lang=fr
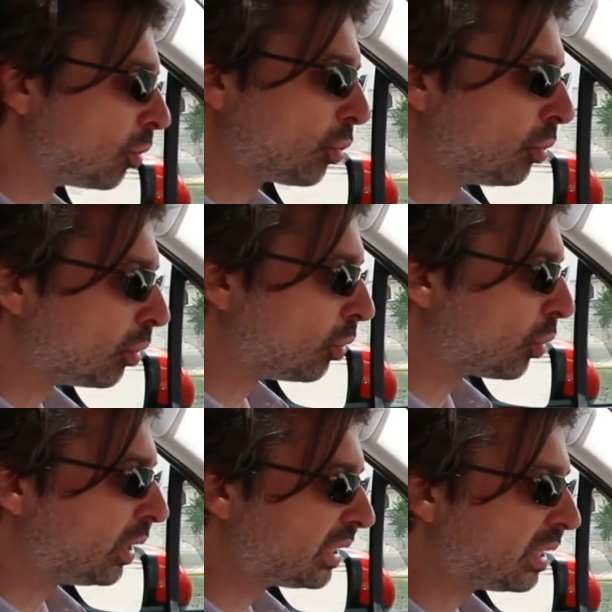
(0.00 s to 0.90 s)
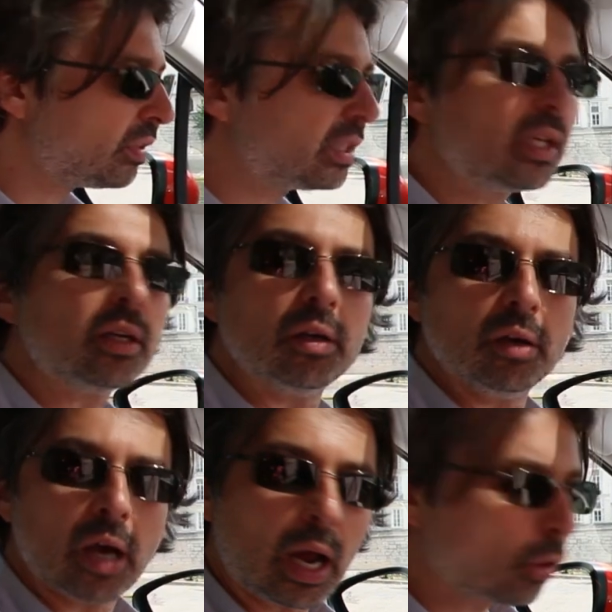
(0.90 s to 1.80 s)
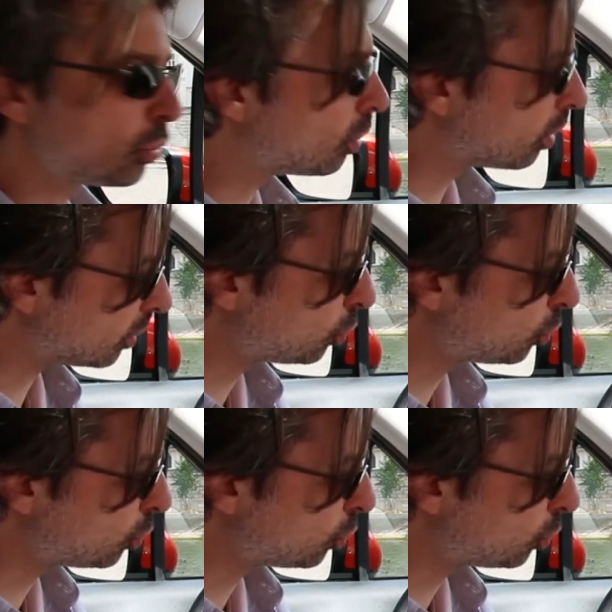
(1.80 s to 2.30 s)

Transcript: donc une, collectivité connectivité euh, euh,